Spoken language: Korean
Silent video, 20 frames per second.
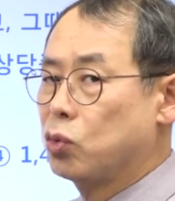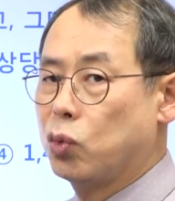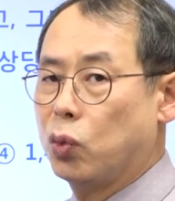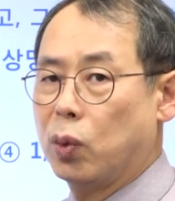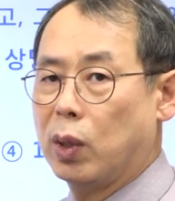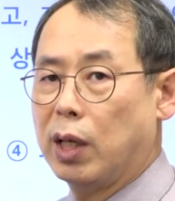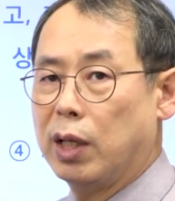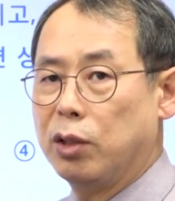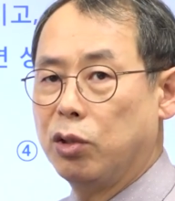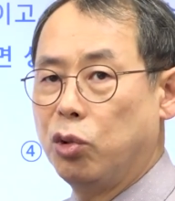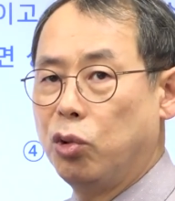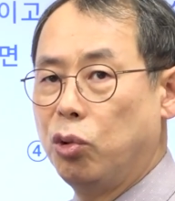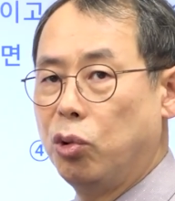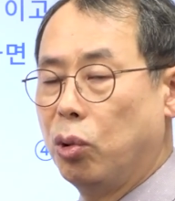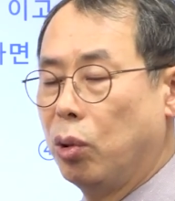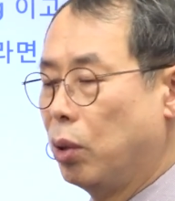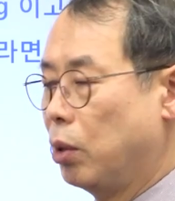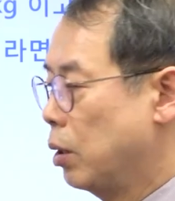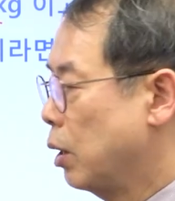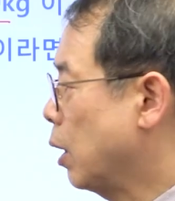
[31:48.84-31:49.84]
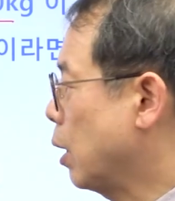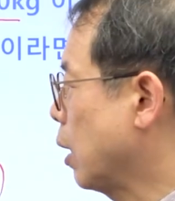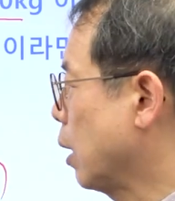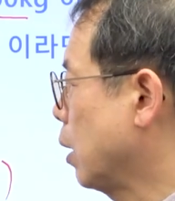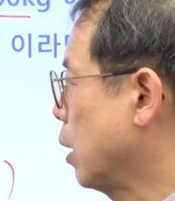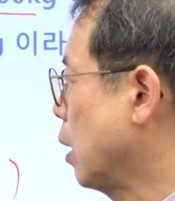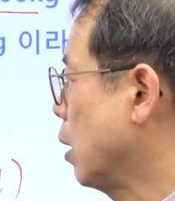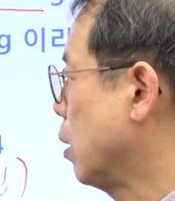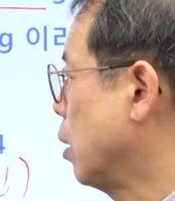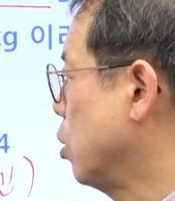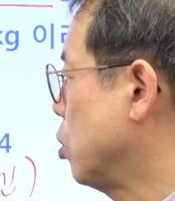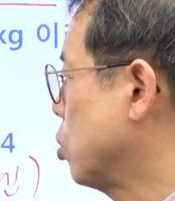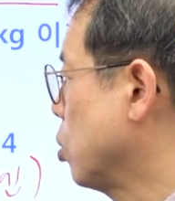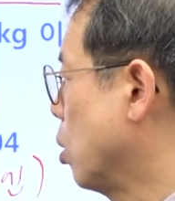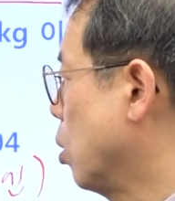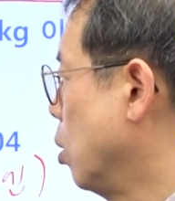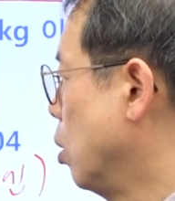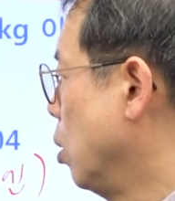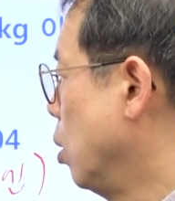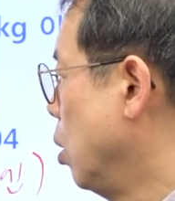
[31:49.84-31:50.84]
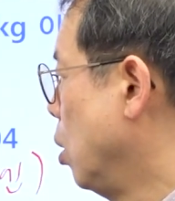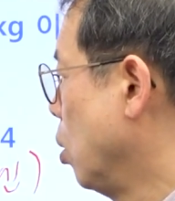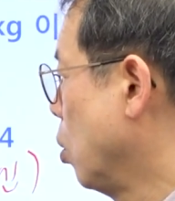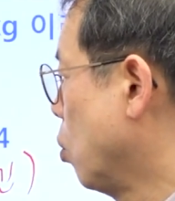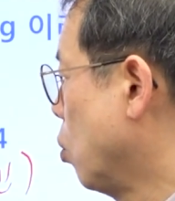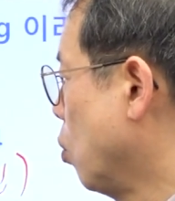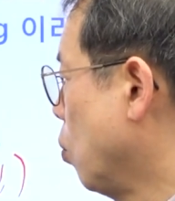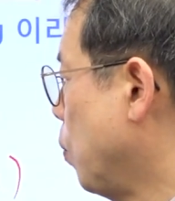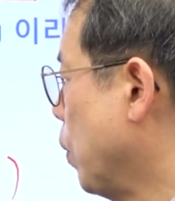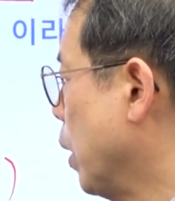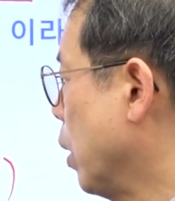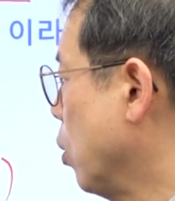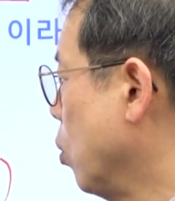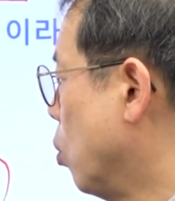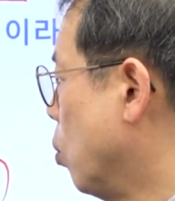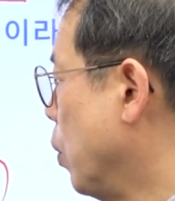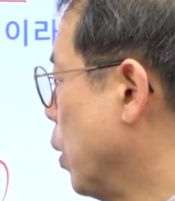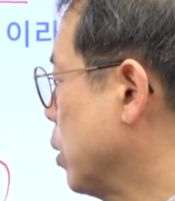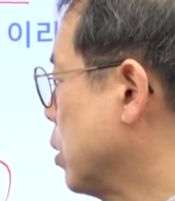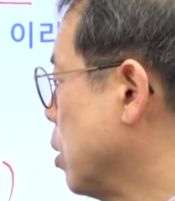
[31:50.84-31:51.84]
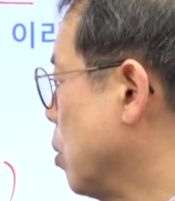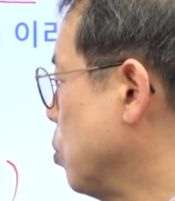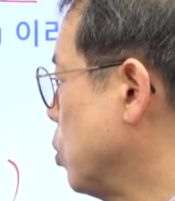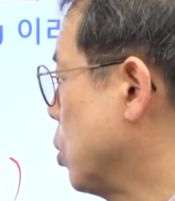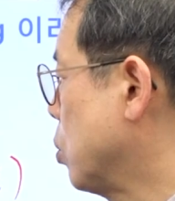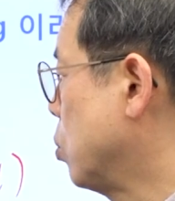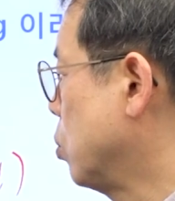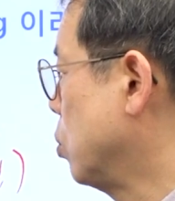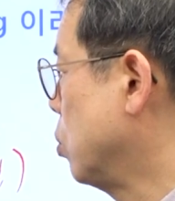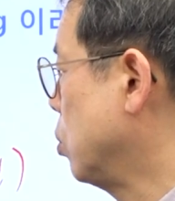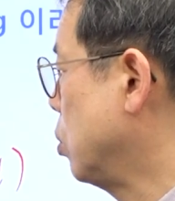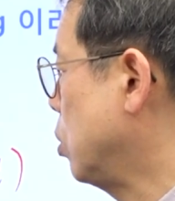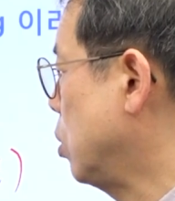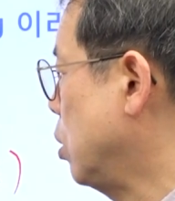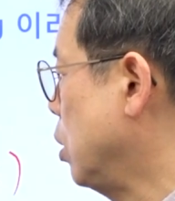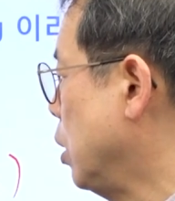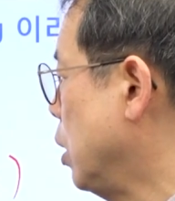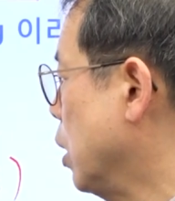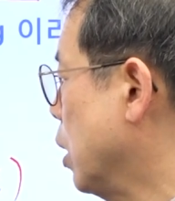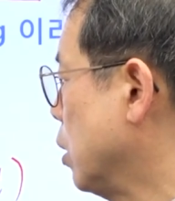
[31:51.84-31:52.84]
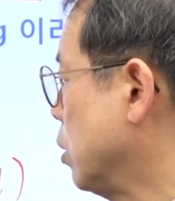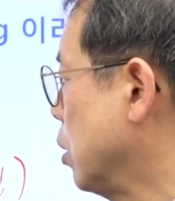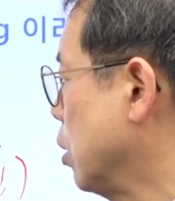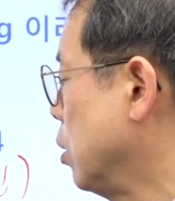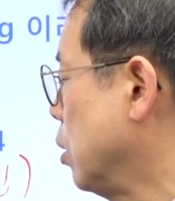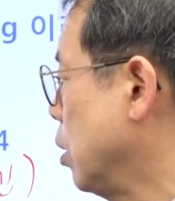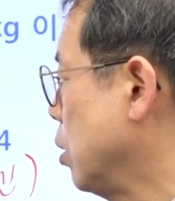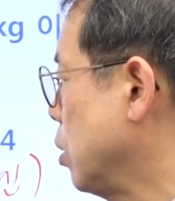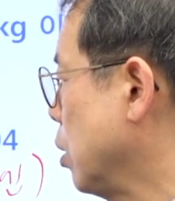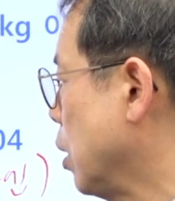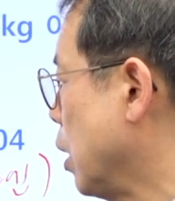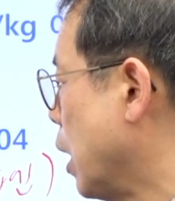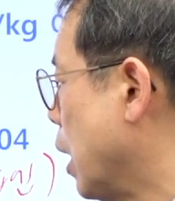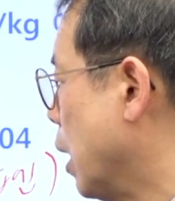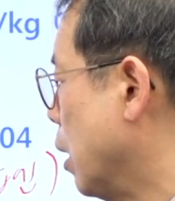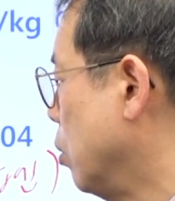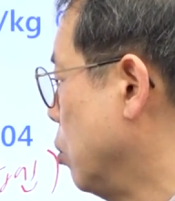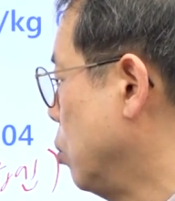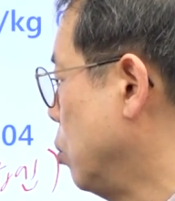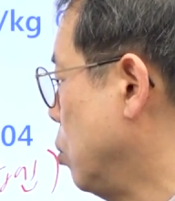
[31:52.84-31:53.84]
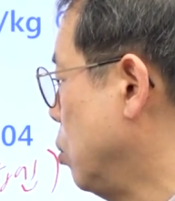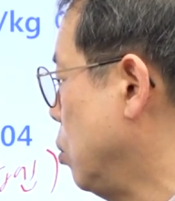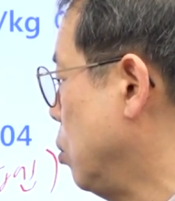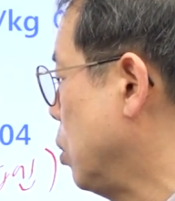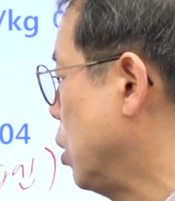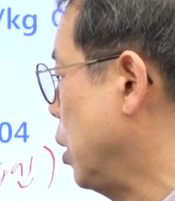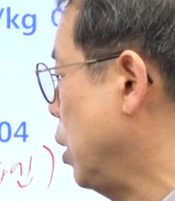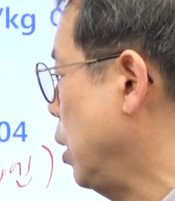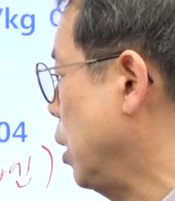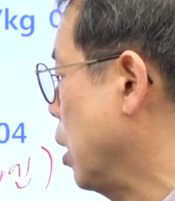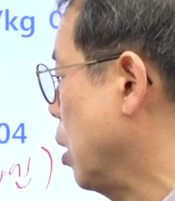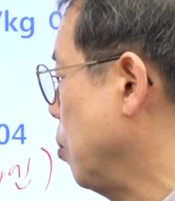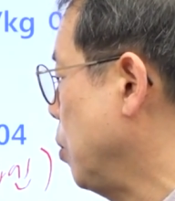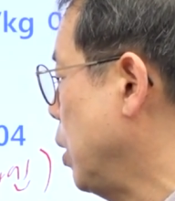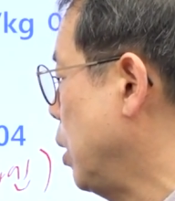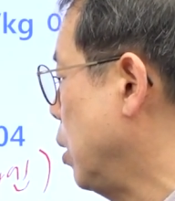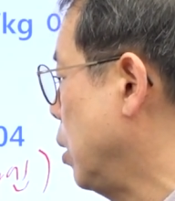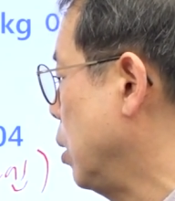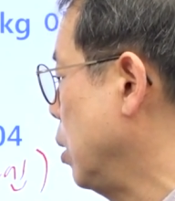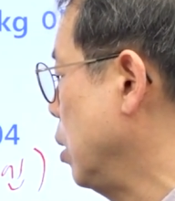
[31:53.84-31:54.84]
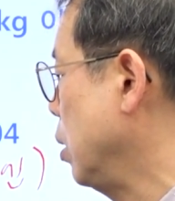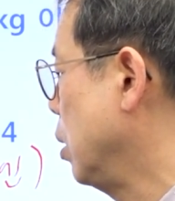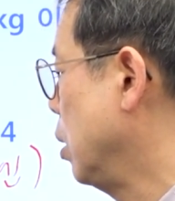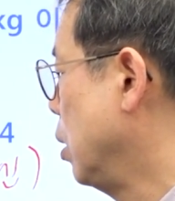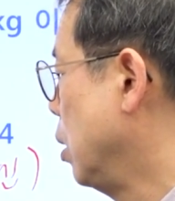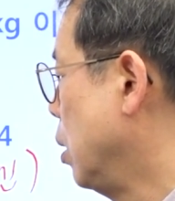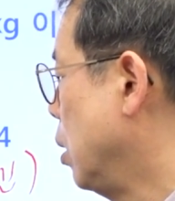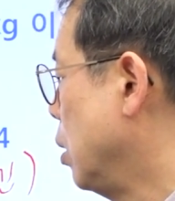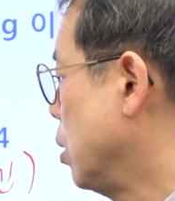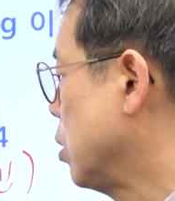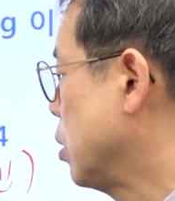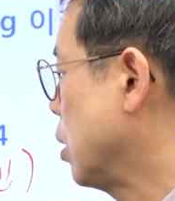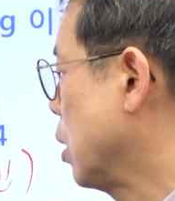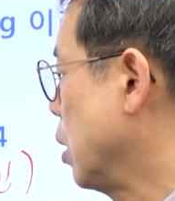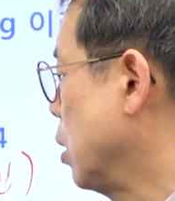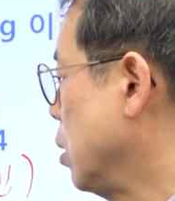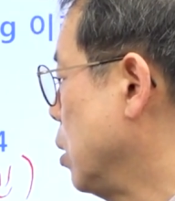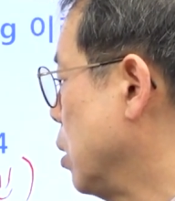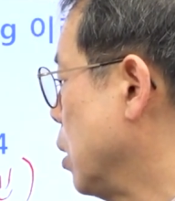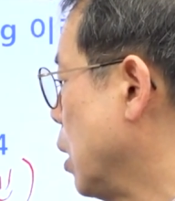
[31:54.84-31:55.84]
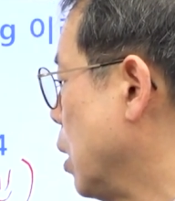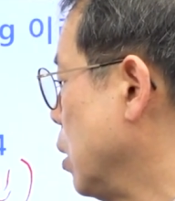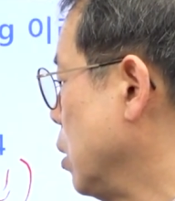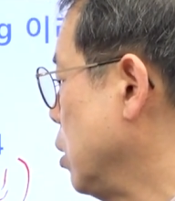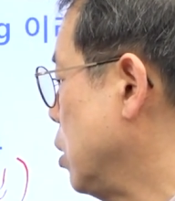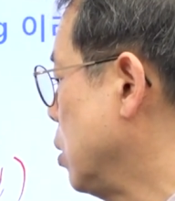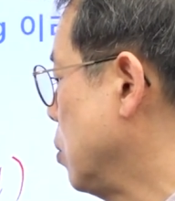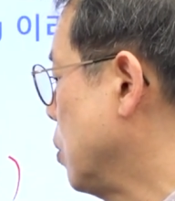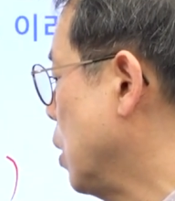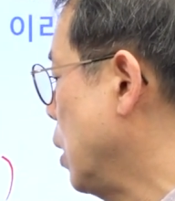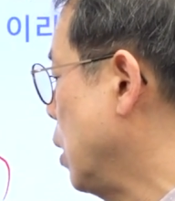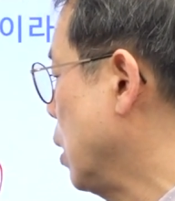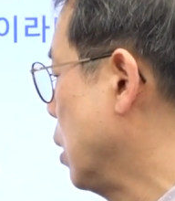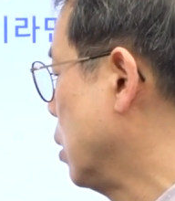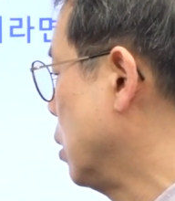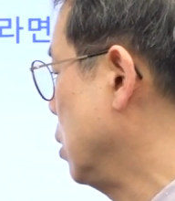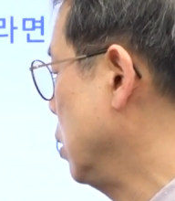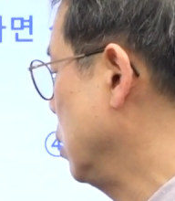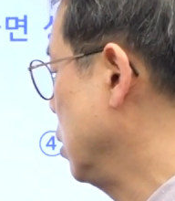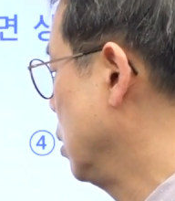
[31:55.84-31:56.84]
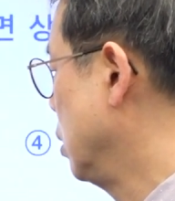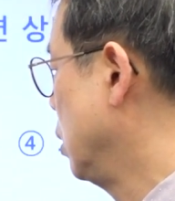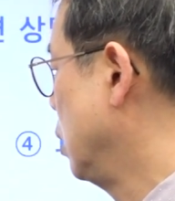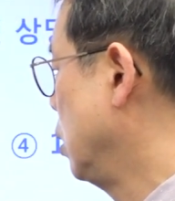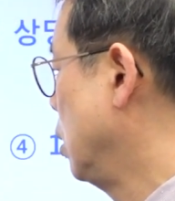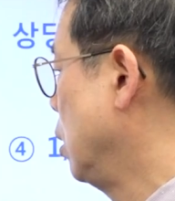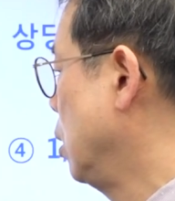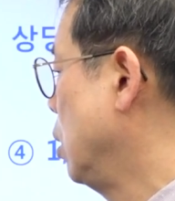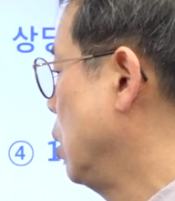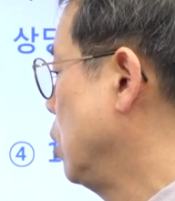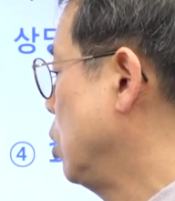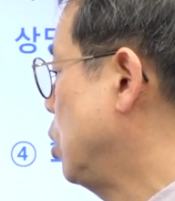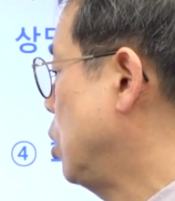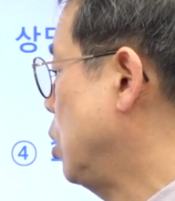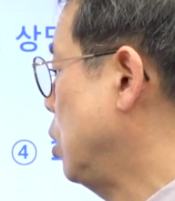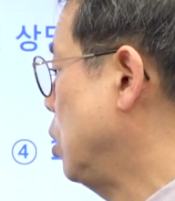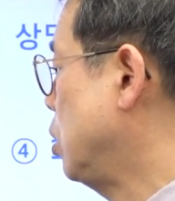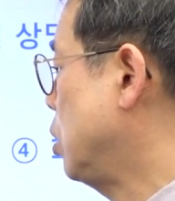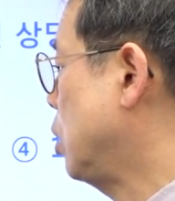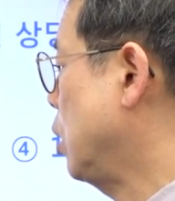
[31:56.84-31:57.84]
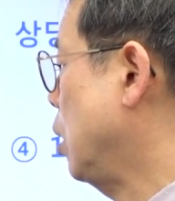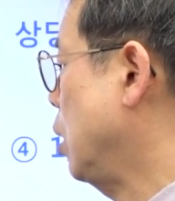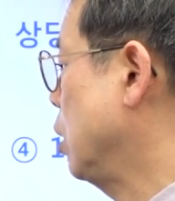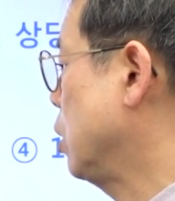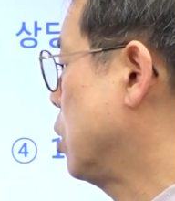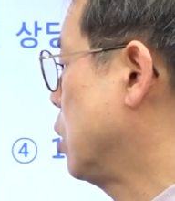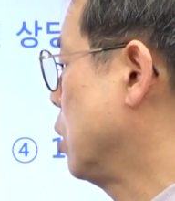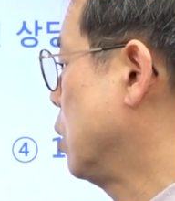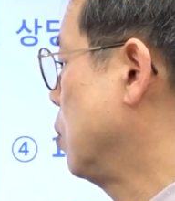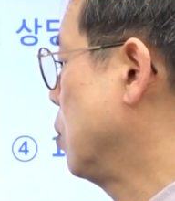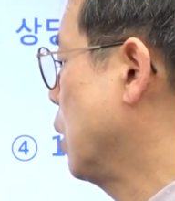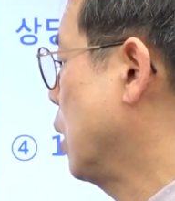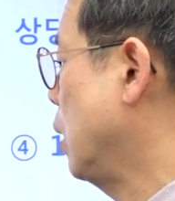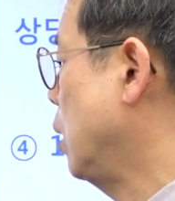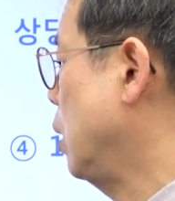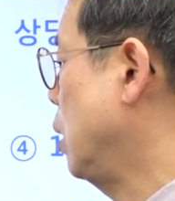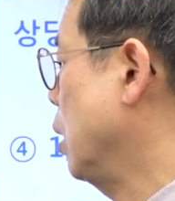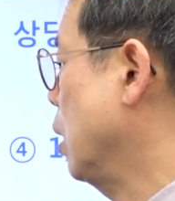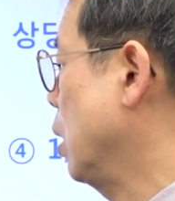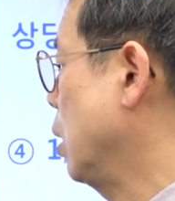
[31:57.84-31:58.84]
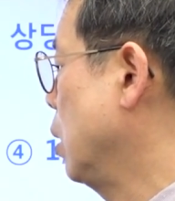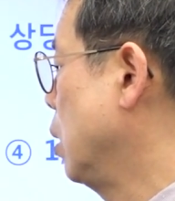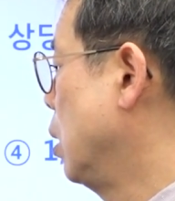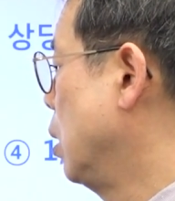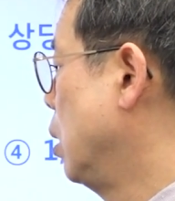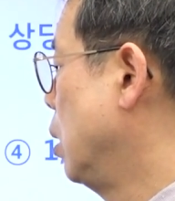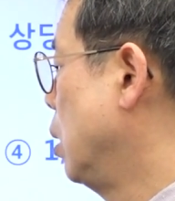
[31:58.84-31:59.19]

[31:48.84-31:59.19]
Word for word: 구한 유효율이나 같다 그랬죠. 곱하기 539를 이항정리해서 나누기 하면은 상당 증발량은 실제 증발량